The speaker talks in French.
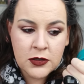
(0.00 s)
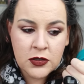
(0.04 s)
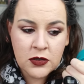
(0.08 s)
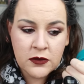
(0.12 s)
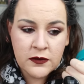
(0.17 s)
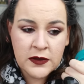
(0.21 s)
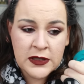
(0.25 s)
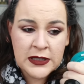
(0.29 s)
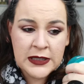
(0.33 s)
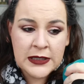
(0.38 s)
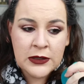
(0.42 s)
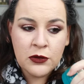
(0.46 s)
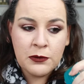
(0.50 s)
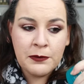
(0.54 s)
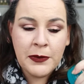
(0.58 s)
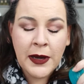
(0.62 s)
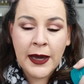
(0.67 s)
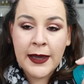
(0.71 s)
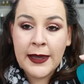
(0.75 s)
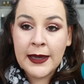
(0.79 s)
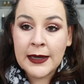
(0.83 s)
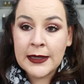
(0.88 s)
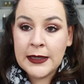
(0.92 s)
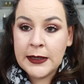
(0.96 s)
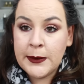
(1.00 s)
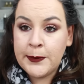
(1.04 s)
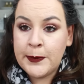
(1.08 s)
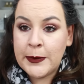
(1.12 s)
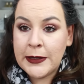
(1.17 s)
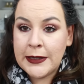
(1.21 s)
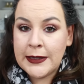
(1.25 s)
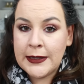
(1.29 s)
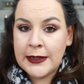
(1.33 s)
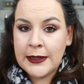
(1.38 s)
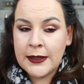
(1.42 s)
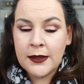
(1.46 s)
j'ai envie de dire, une barrière
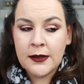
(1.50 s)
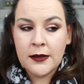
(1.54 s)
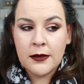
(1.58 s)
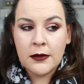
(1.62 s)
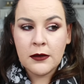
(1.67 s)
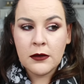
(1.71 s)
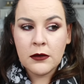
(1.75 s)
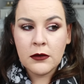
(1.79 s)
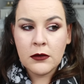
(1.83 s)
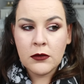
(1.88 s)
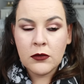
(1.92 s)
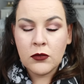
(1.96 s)
lipidique.